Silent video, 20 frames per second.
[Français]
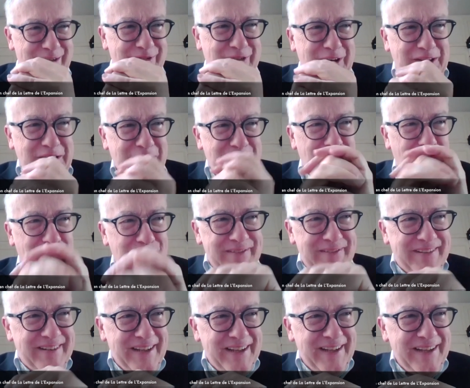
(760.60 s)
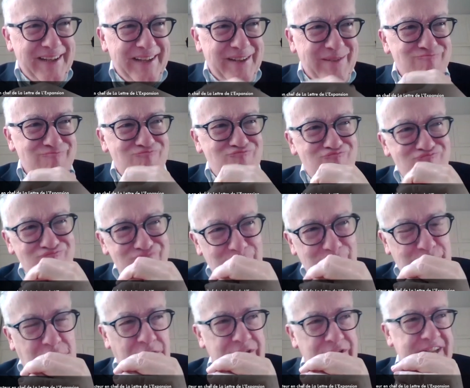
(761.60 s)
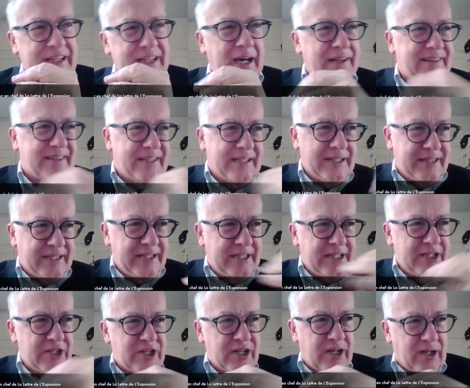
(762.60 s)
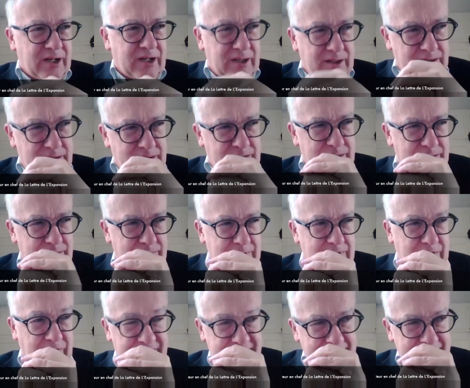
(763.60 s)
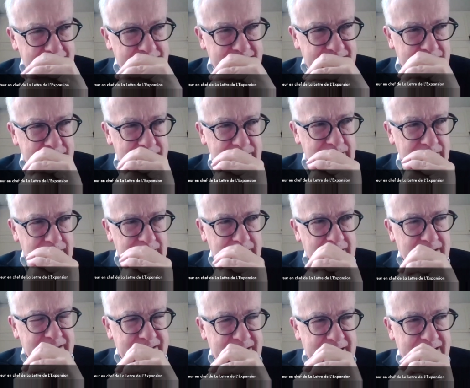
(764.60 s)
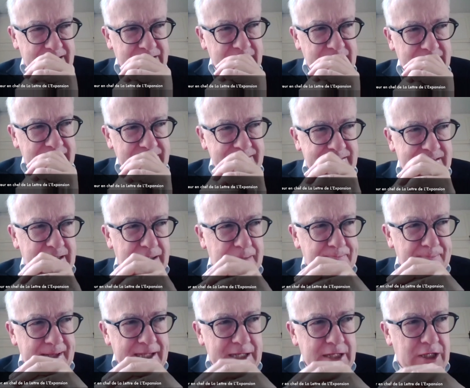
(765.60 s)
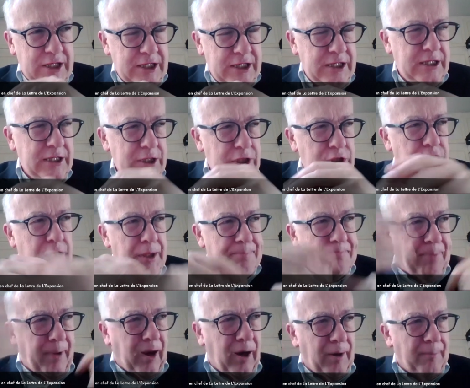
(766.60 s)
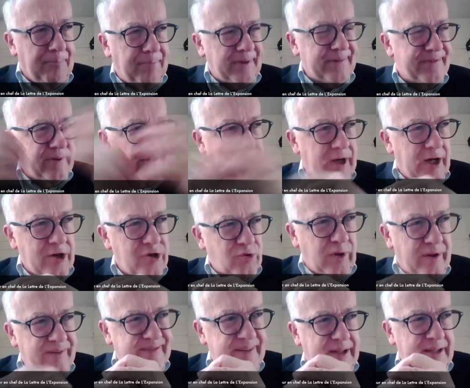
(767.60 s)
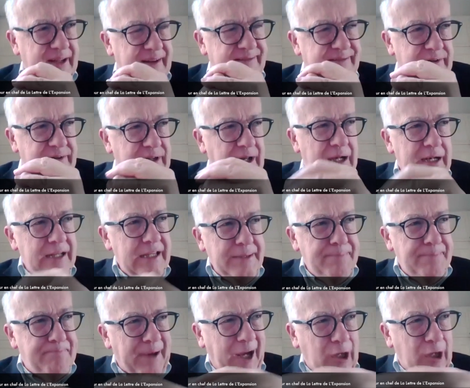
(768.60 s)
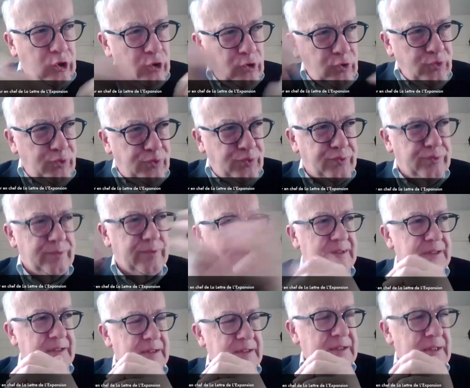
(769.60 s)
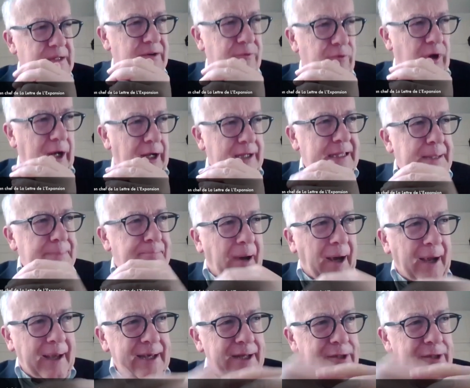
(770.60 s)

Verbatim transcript: effectivement, c'est une candidate qui était déjà candidate, hein, tête des listes, mais qui n'est pas un personnage de la scène nationale hyper connu. Voilà, qui paraît